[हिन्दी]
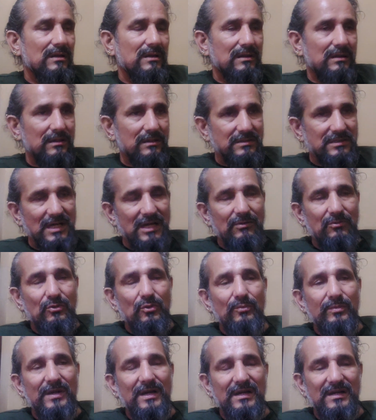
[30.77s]
जानवरों को
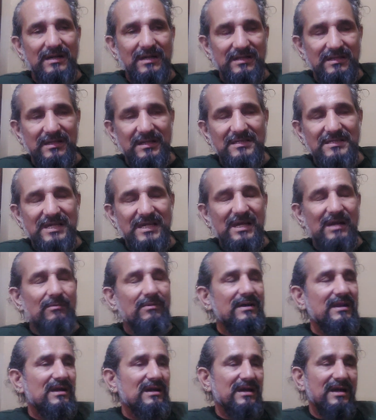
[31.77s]
प्यार करते हैं चाहे
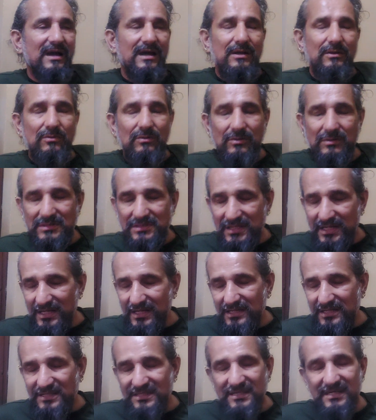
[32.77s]
हमारा गाय हो
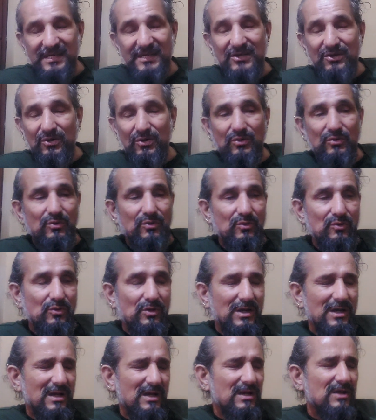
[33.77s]
चाहे स्टेट डॉग हो
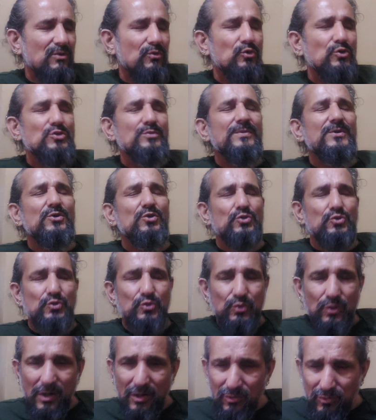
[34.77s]
कुछ भी हो
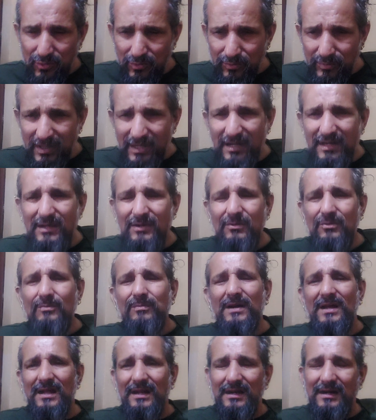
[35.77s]
चूहा हो बिल्ली हो
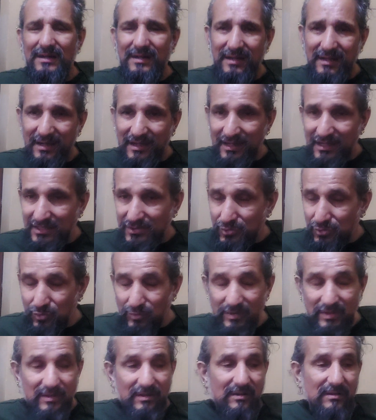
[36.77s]
फलाना ढिकाना जो
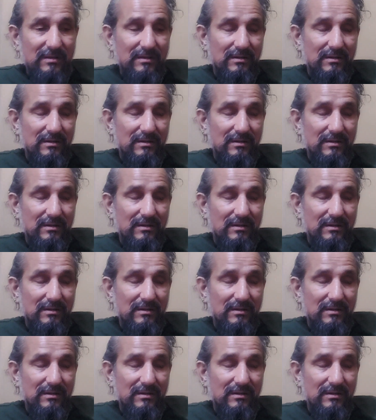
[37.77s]
भी